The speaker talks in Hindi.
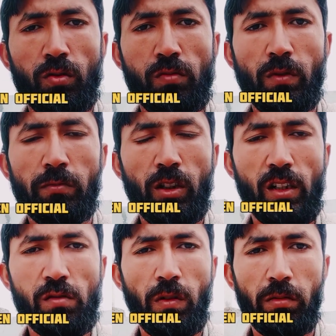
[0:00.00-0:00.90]
उसमें भी
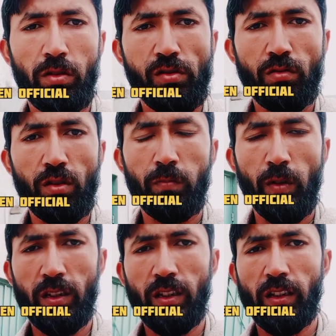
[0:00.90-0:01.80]
इसबाब की ज़रूरत
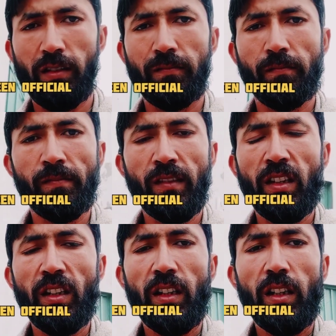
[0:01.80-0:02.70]
पड़ती
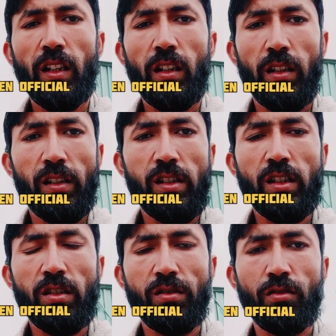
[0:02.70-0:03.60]
है इसी
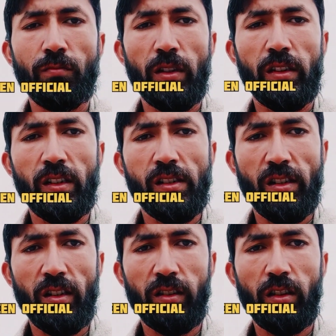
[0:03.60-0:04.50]
चीज़ को
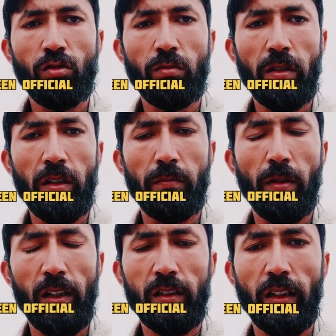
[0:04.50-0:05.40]
मद्दनज़र रखते हुए मैं ये
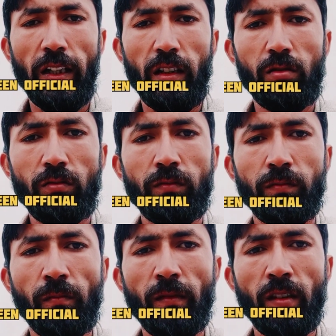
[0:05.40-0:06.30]
बात कह रहा
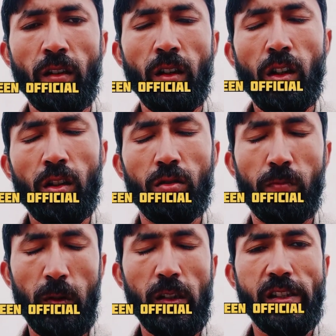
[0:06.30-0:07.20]
हूँ तो
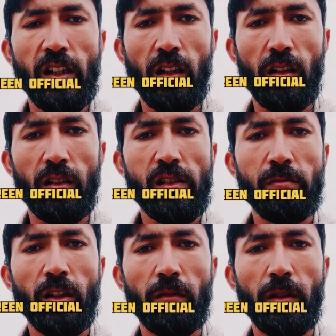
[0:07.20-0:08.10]
प्लीज़ यार
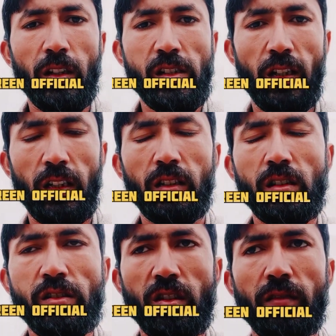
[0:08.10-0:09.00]
इसमें ना मेरा साथ
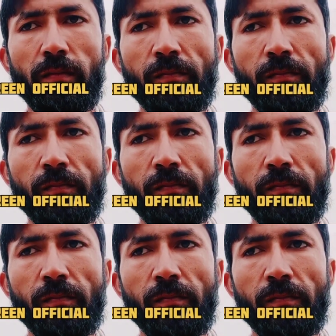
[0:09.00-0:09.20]
दीजिए